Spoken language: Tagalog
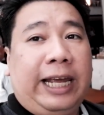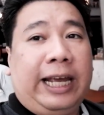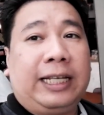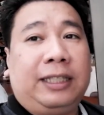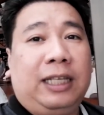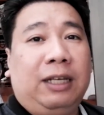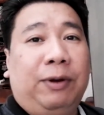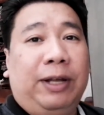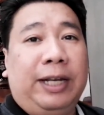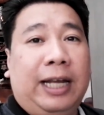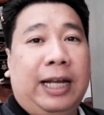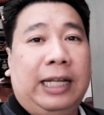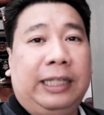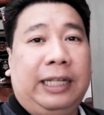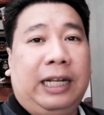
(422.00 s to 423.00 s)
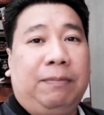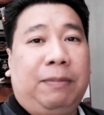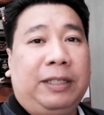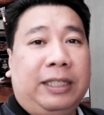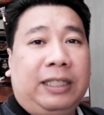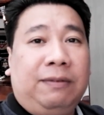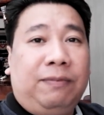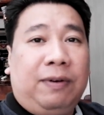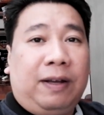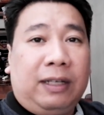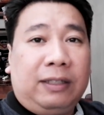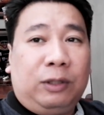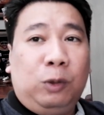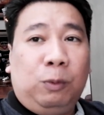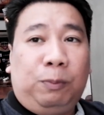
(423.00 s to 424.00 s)
sa XT100 but it's
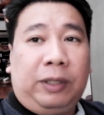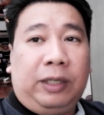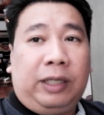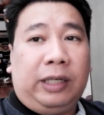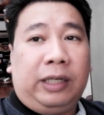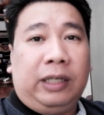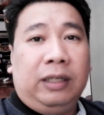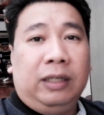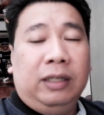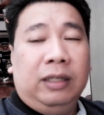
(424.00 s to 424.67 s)
super